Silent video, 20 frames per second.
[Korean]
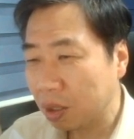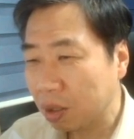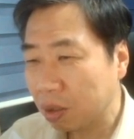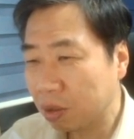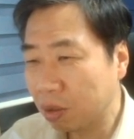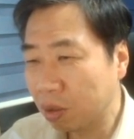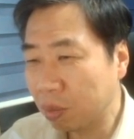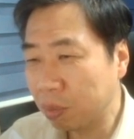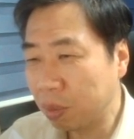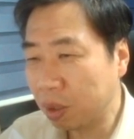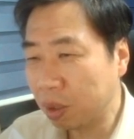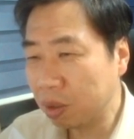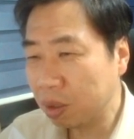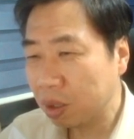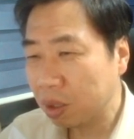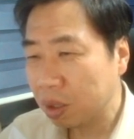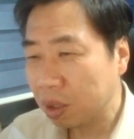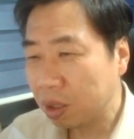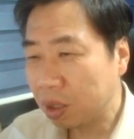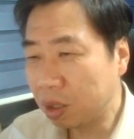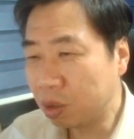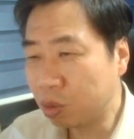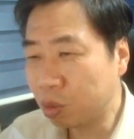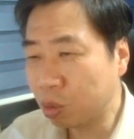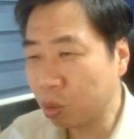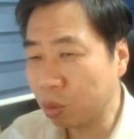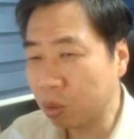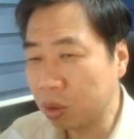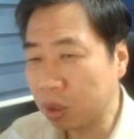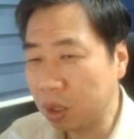그러면
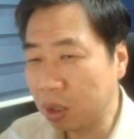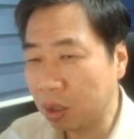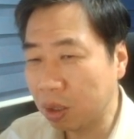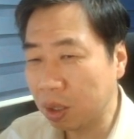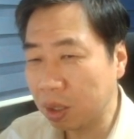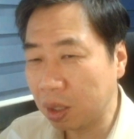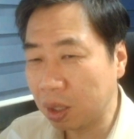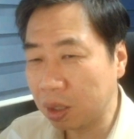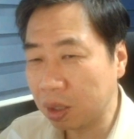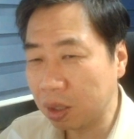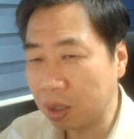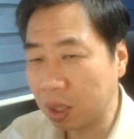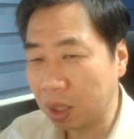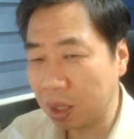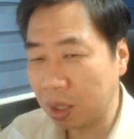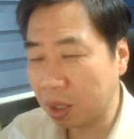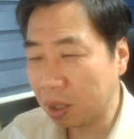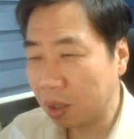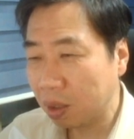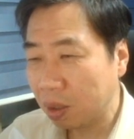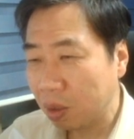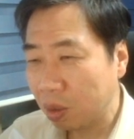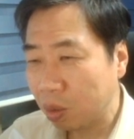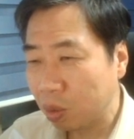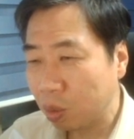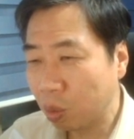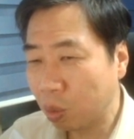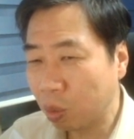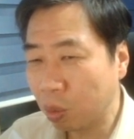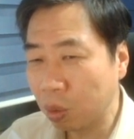이쪽을 이어야 되는데
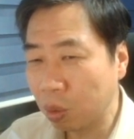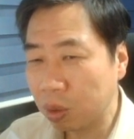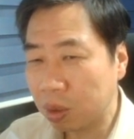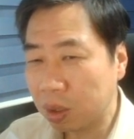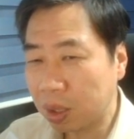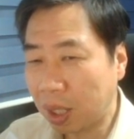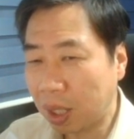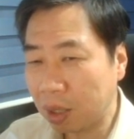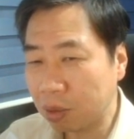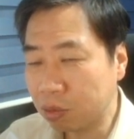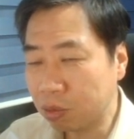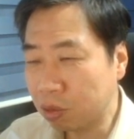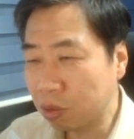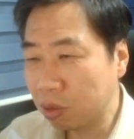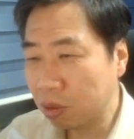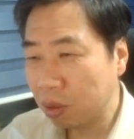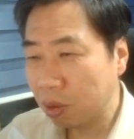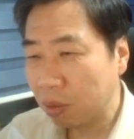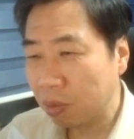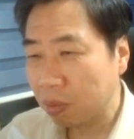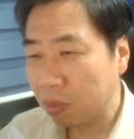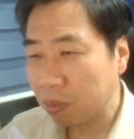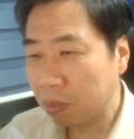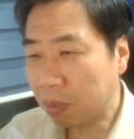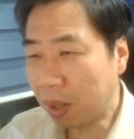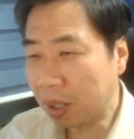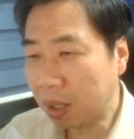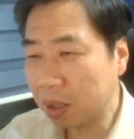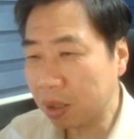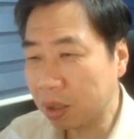요걸 따고
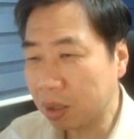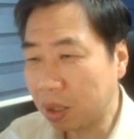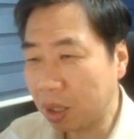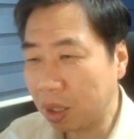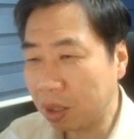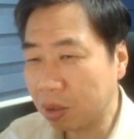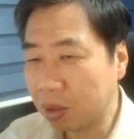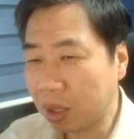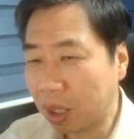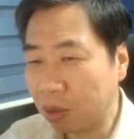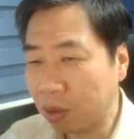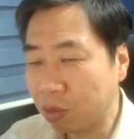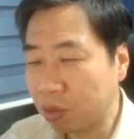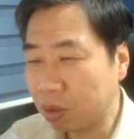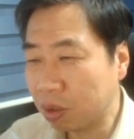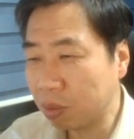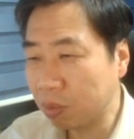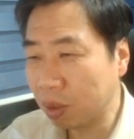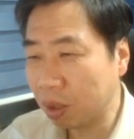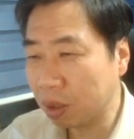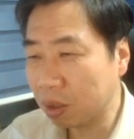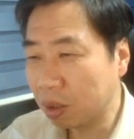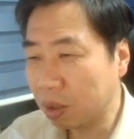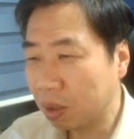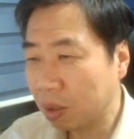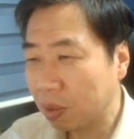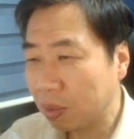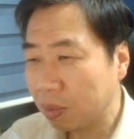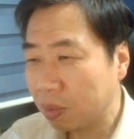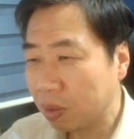막을 때 이거 단수 치면
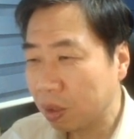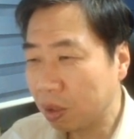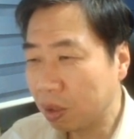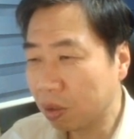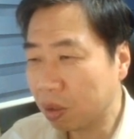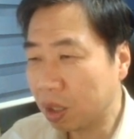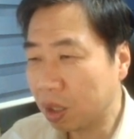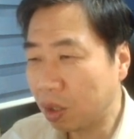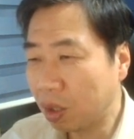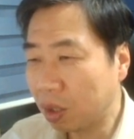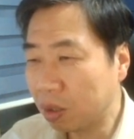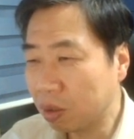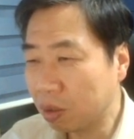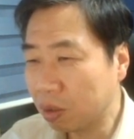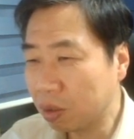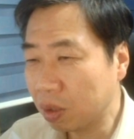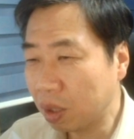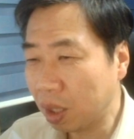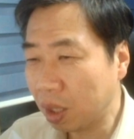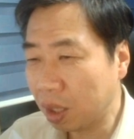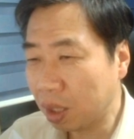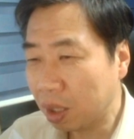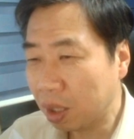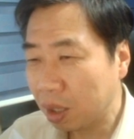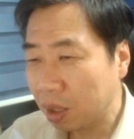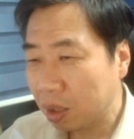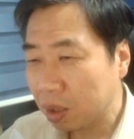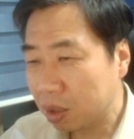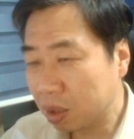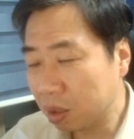이렇게 되는 건데
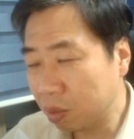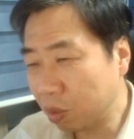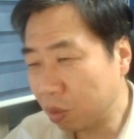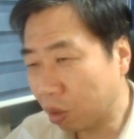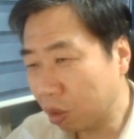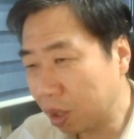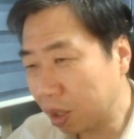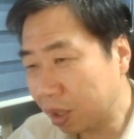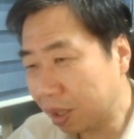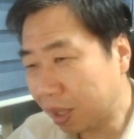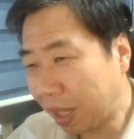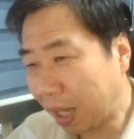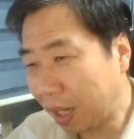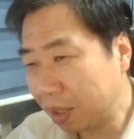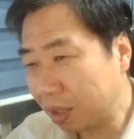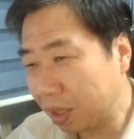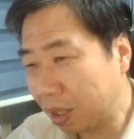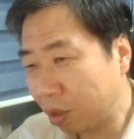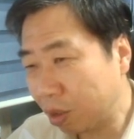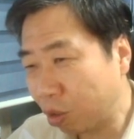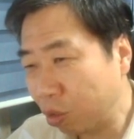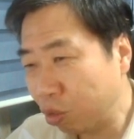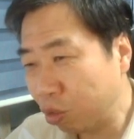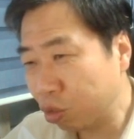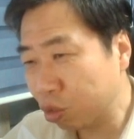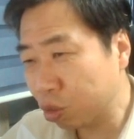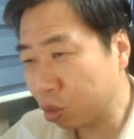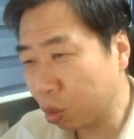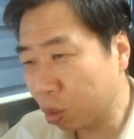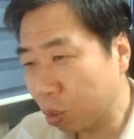지금 여기 따는 게
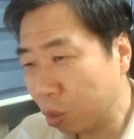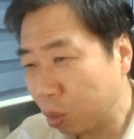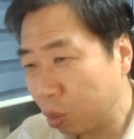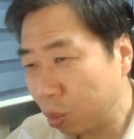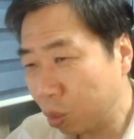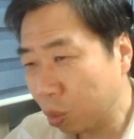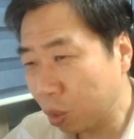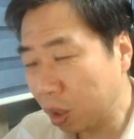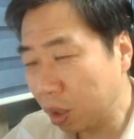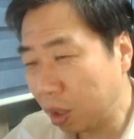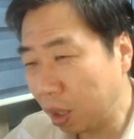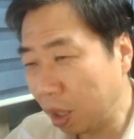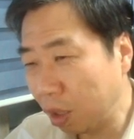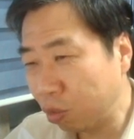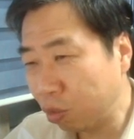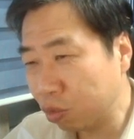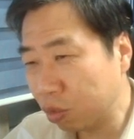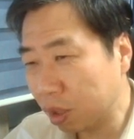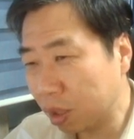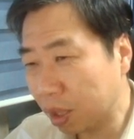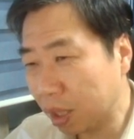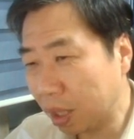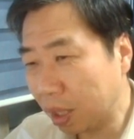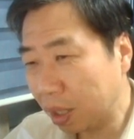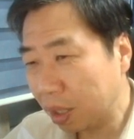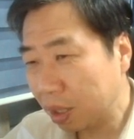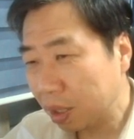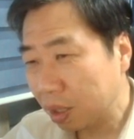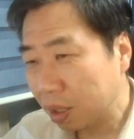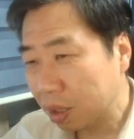선수죠. 요게 내수니까 네
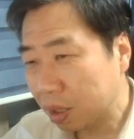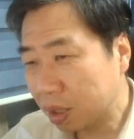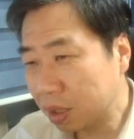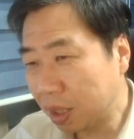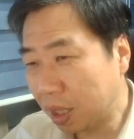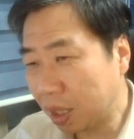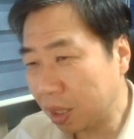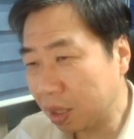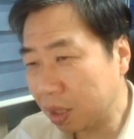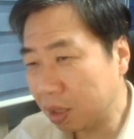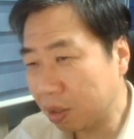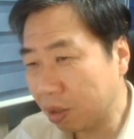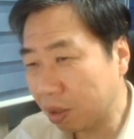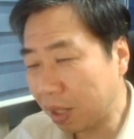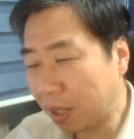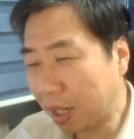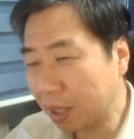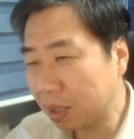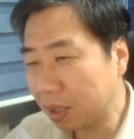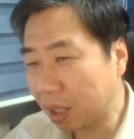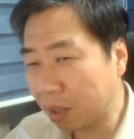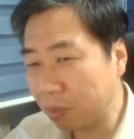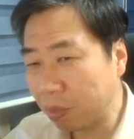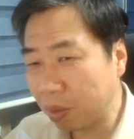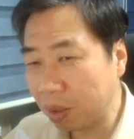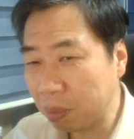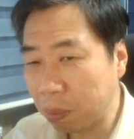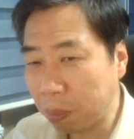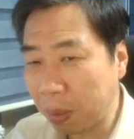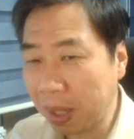그냥 이거를 안
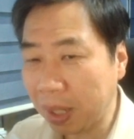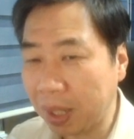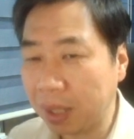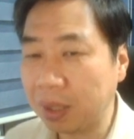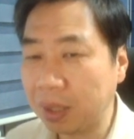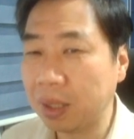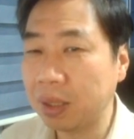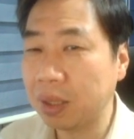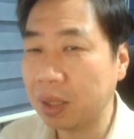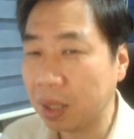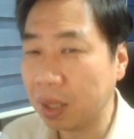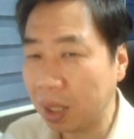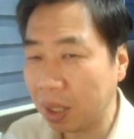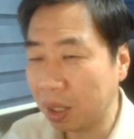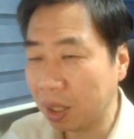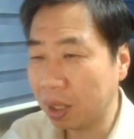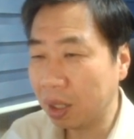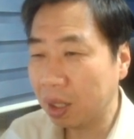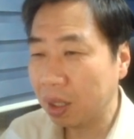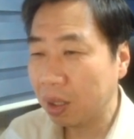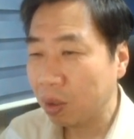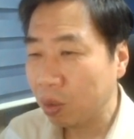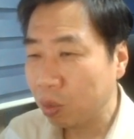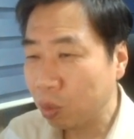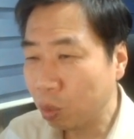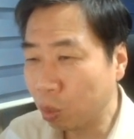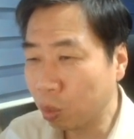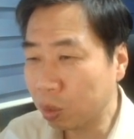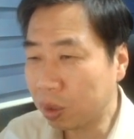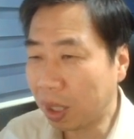따면은 패가 되니까
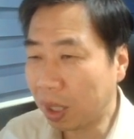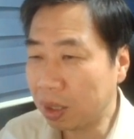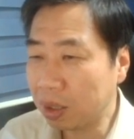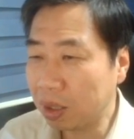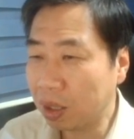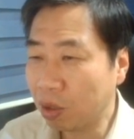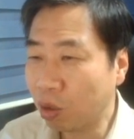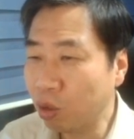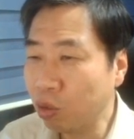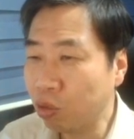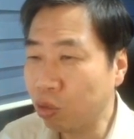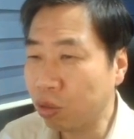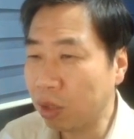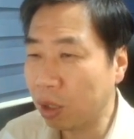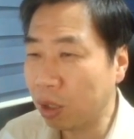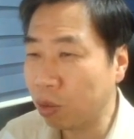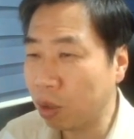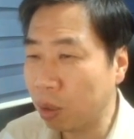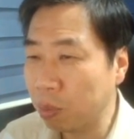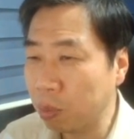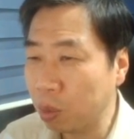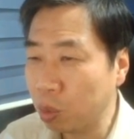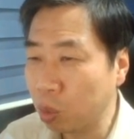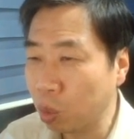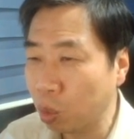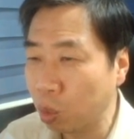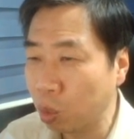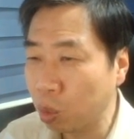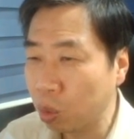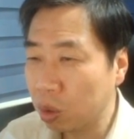요거 따는 게 선수라고 하면
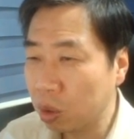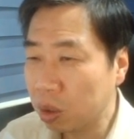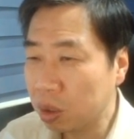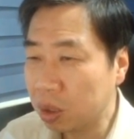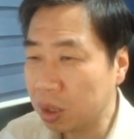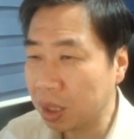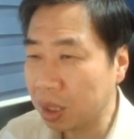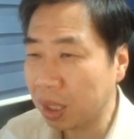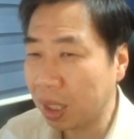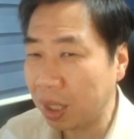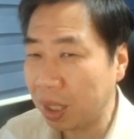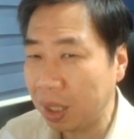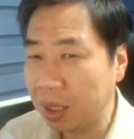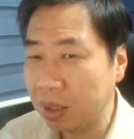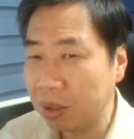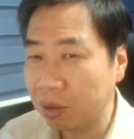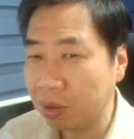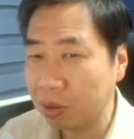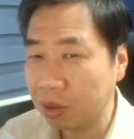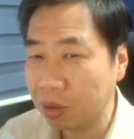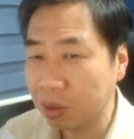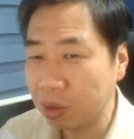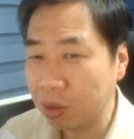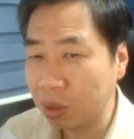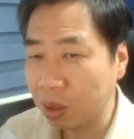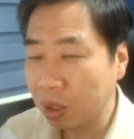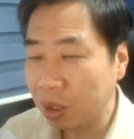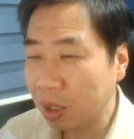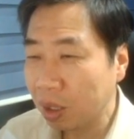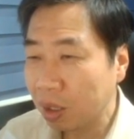요 흙이 살아있는 거거든요.
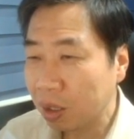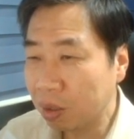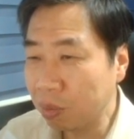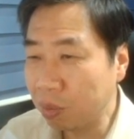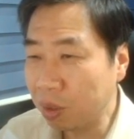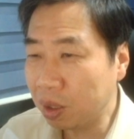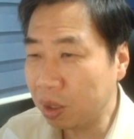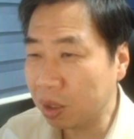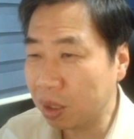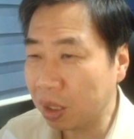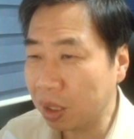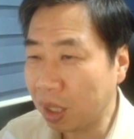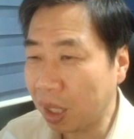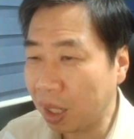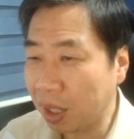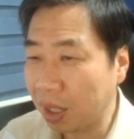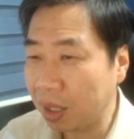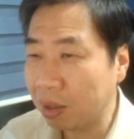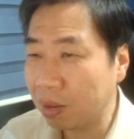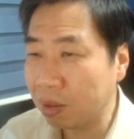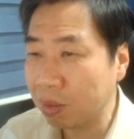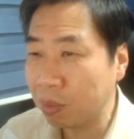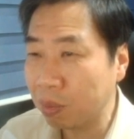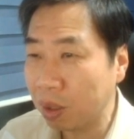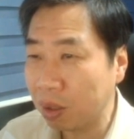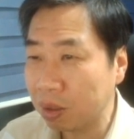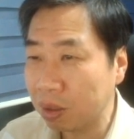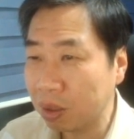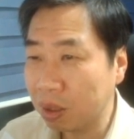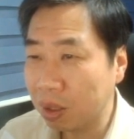그럼 이 흙이
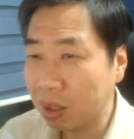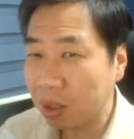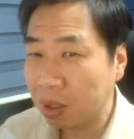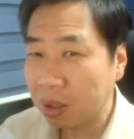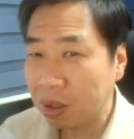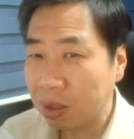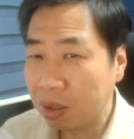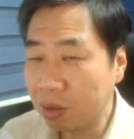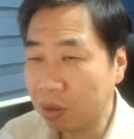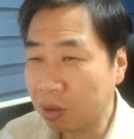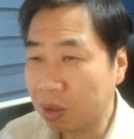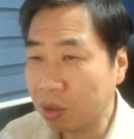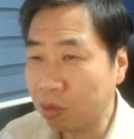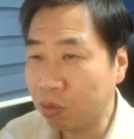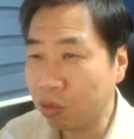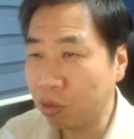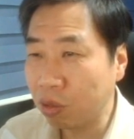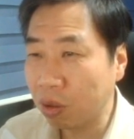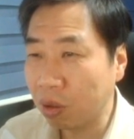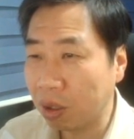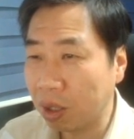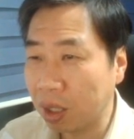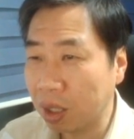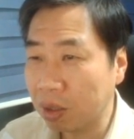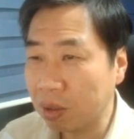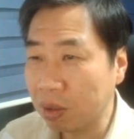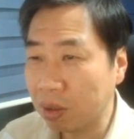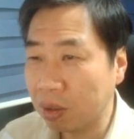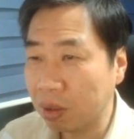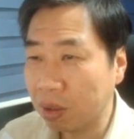살아있으면 이렇게
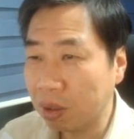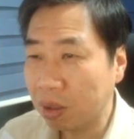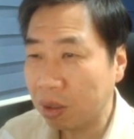눌러가서